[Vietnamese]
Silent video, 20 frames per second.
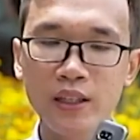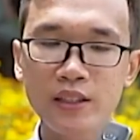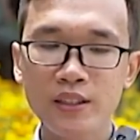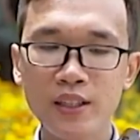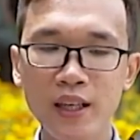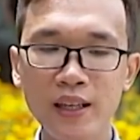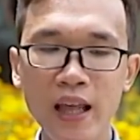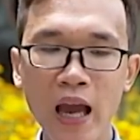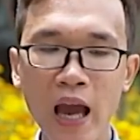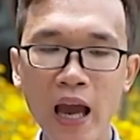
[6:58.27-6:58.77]

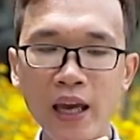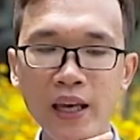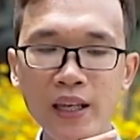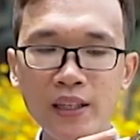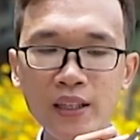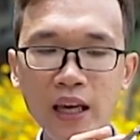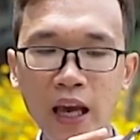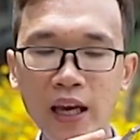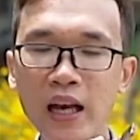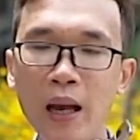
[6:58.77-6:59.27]
Trên hai
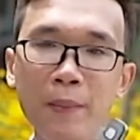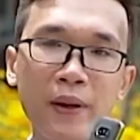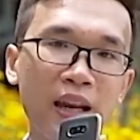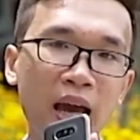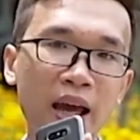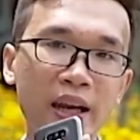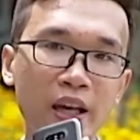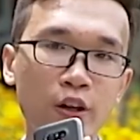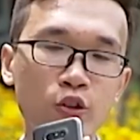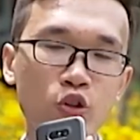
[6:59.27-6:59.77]
cái
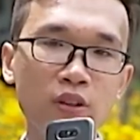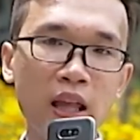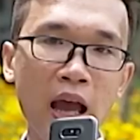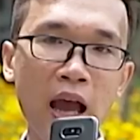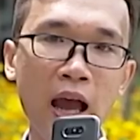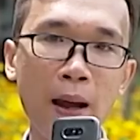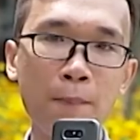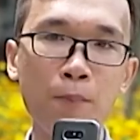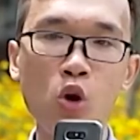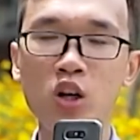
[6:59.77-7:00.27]
camera này của chúng
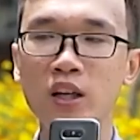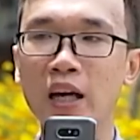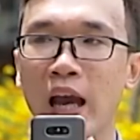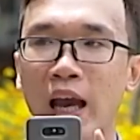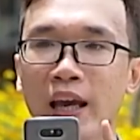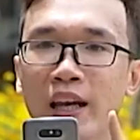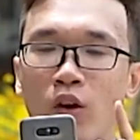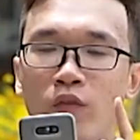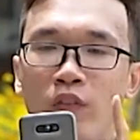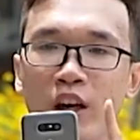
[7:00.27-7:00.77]
ta, một
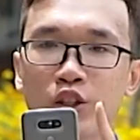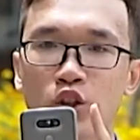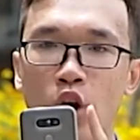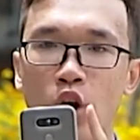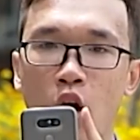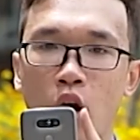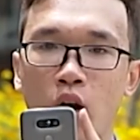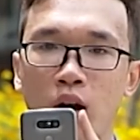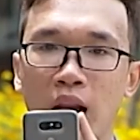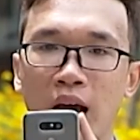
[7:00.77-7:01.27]
cái đóng vai
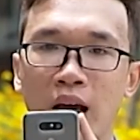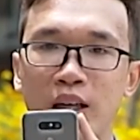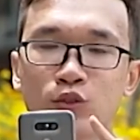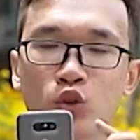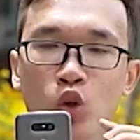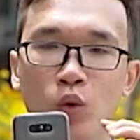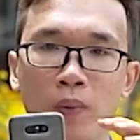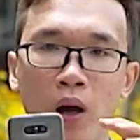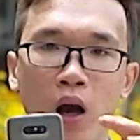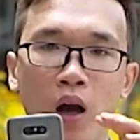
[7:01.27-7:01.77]
trò là
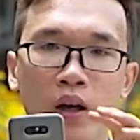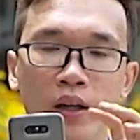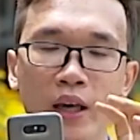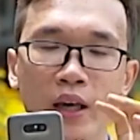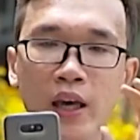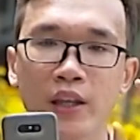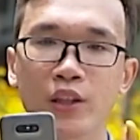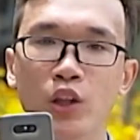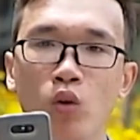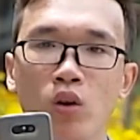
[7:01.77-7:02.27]
chụp ở
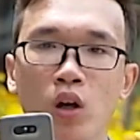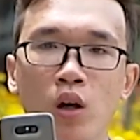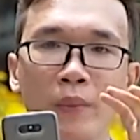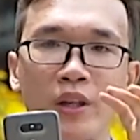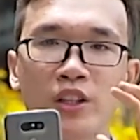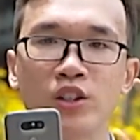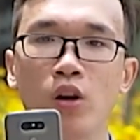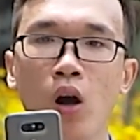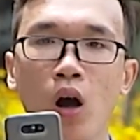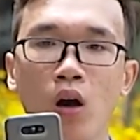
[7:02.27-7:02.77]
cái tiêu cự
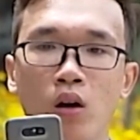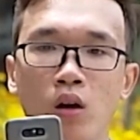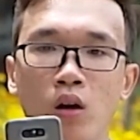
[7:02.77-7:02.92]
bình thường,